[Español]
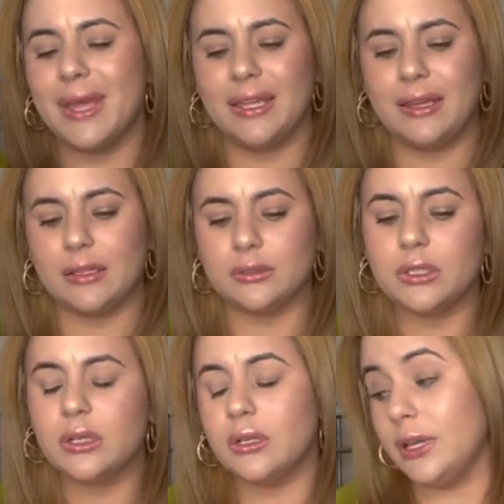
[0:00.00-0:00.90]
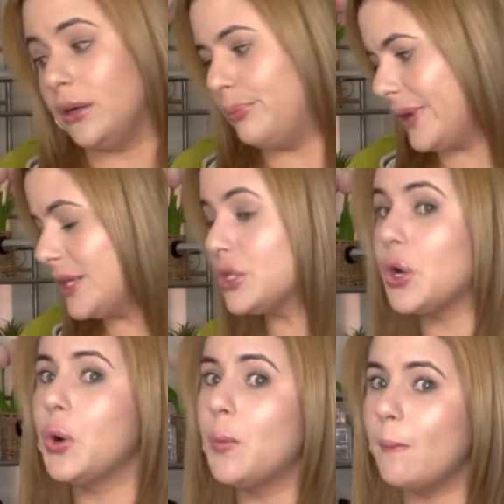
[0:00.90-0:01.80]
encantó y el
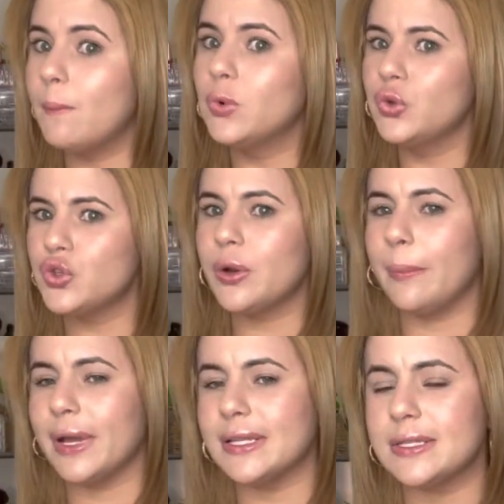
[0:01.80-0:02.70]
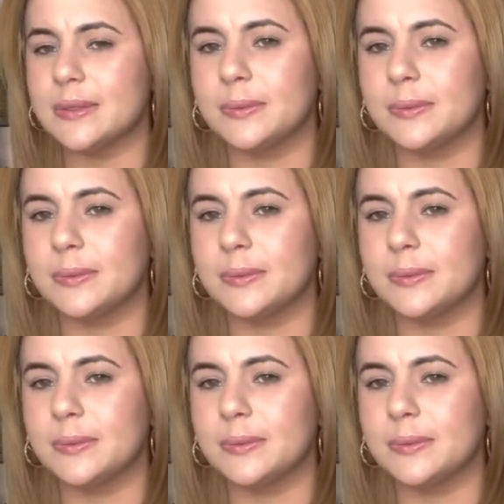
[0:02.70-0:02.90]
precio mucho más.